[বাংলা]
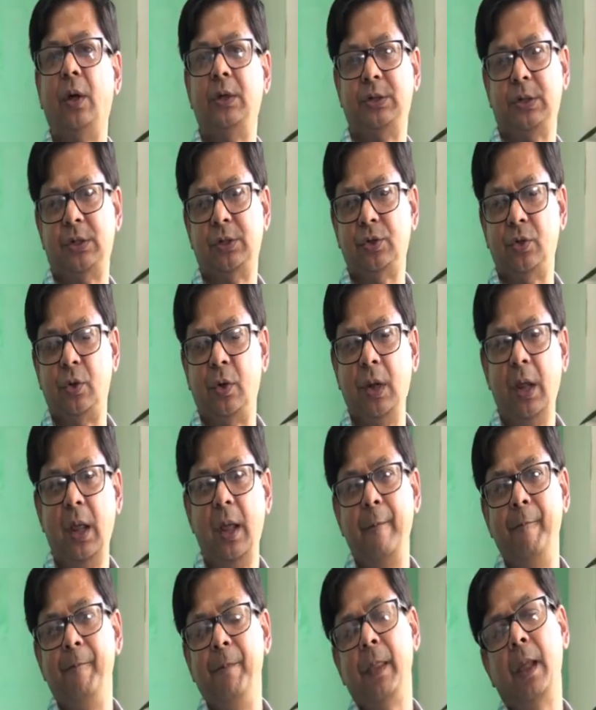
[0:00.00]
ওরা শেষ করে
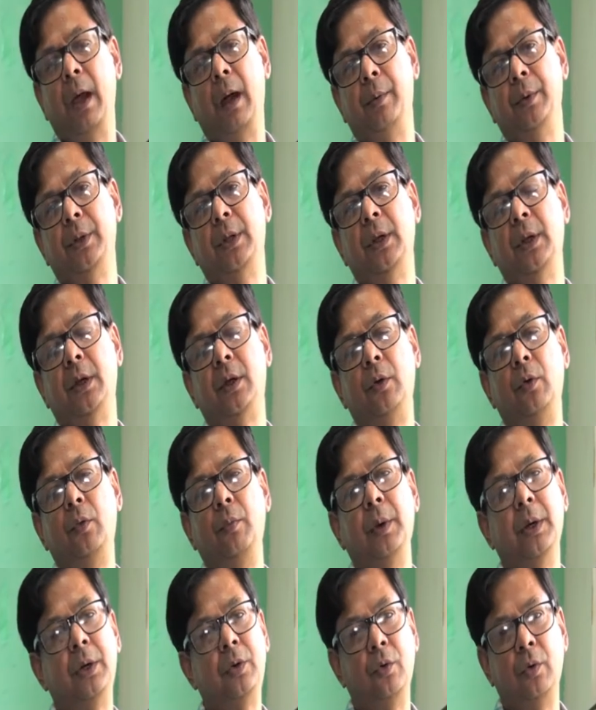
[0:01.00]
আমাদের এখানেও
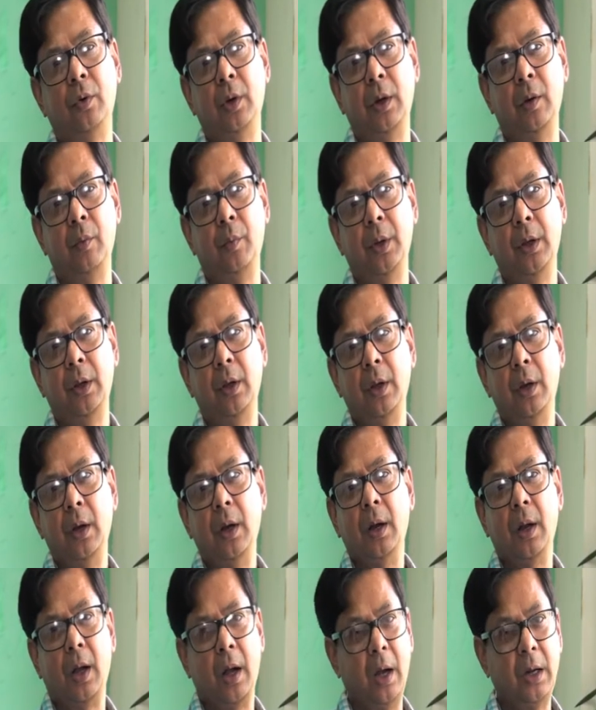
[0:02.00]
মেট্রো রেলওয়ে
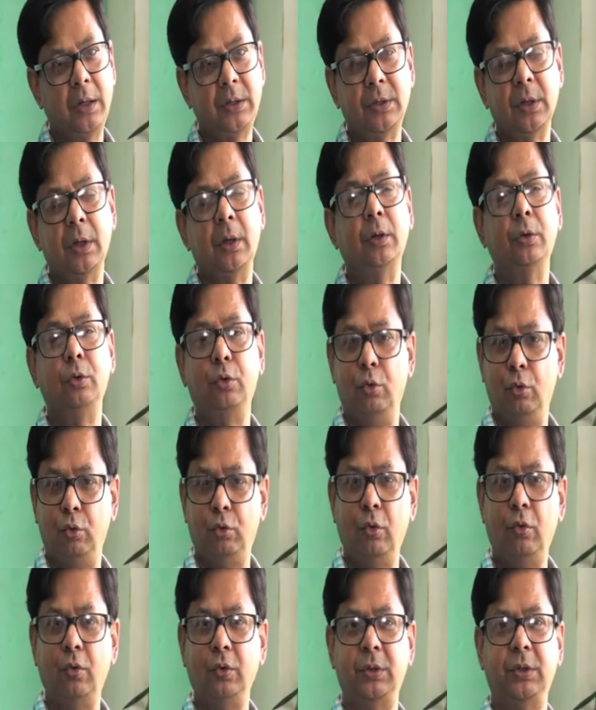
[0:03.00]
কাজ
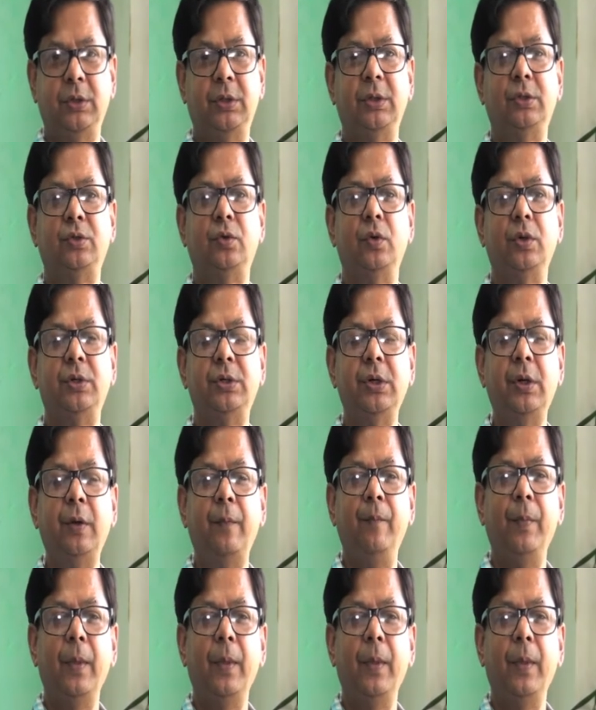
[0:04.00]
দ্রুতগতিতে গতিতে চলছে